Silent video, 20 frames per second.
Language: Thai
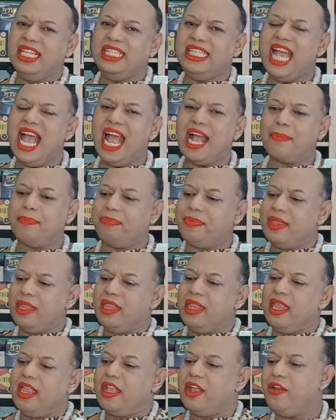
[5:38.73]
จาก
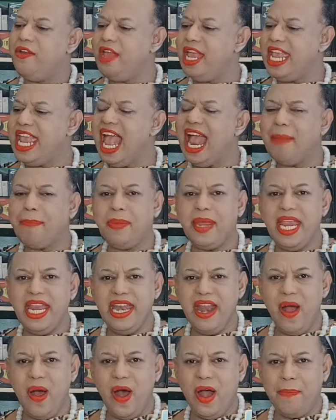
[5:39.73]
เครือญาติพี่
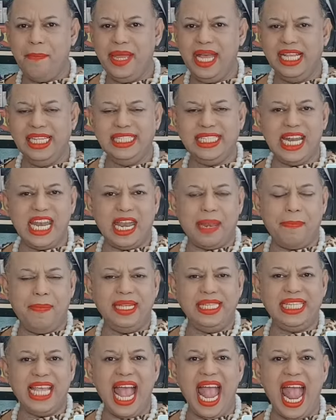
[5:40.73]
น้องเพื่อนสนิทมิ
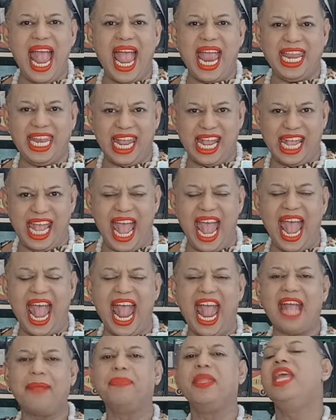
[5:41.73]
ตรสหายนะคะ
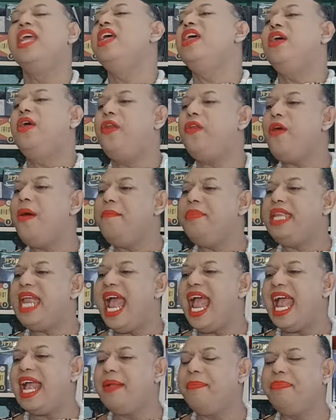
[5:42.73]
รวม
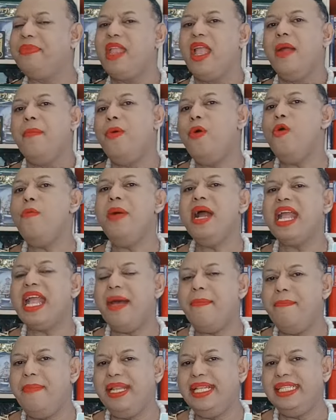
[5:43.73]
ทั้งผู้บังคั
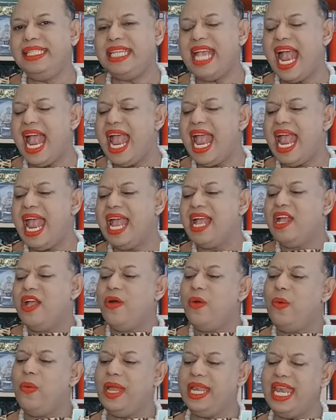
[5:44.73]
บบัญชา
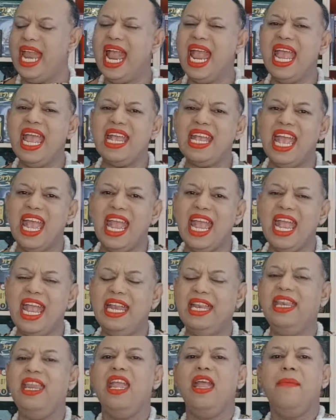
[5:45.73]
หัวหน้างาน
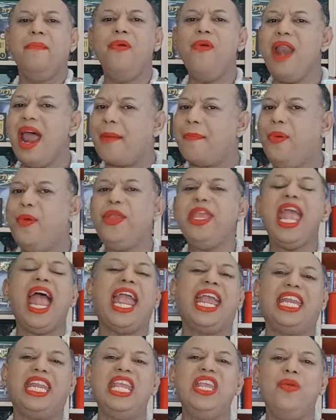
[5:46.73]
ผู้หลักผู้ใหญ่
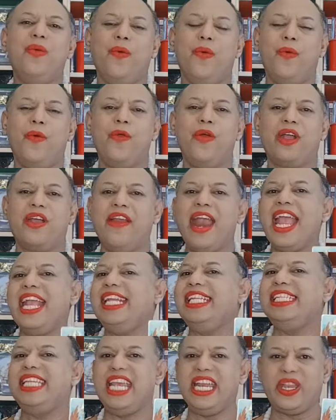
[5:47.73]
ที่อยู่ใกล้
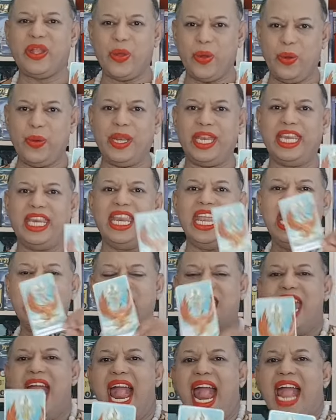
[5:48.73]
ชิดคุณ
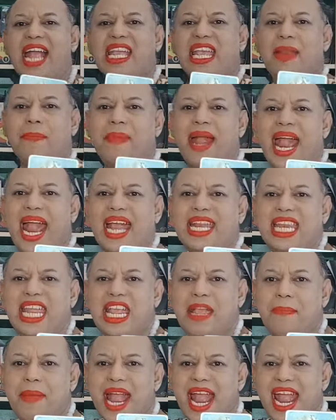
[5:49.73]
นะเห็นไหมดี
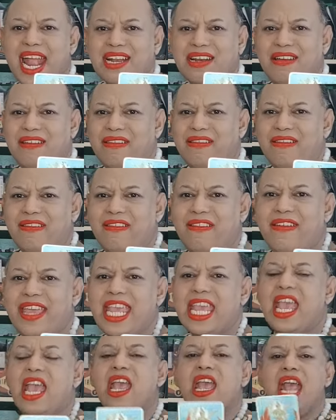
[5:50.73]
มากเลย
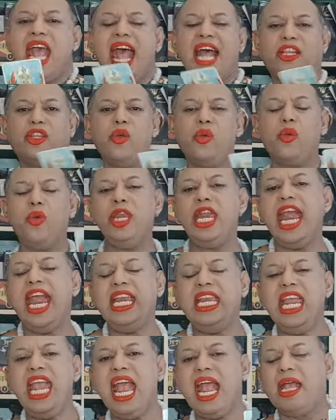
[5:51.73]
หากตัวคุณเอง
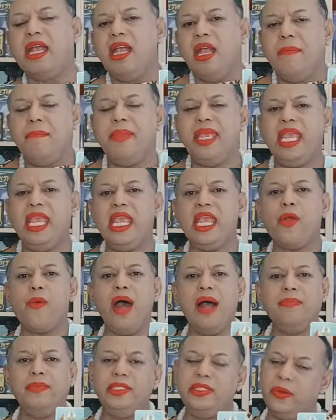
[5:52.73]
เนี่ยมีค
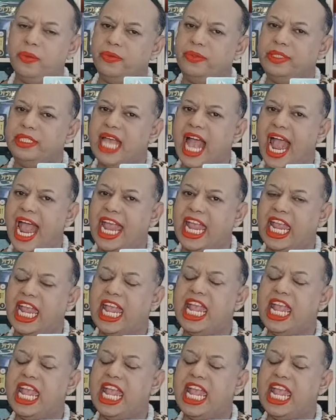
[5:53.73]
วามสงสัย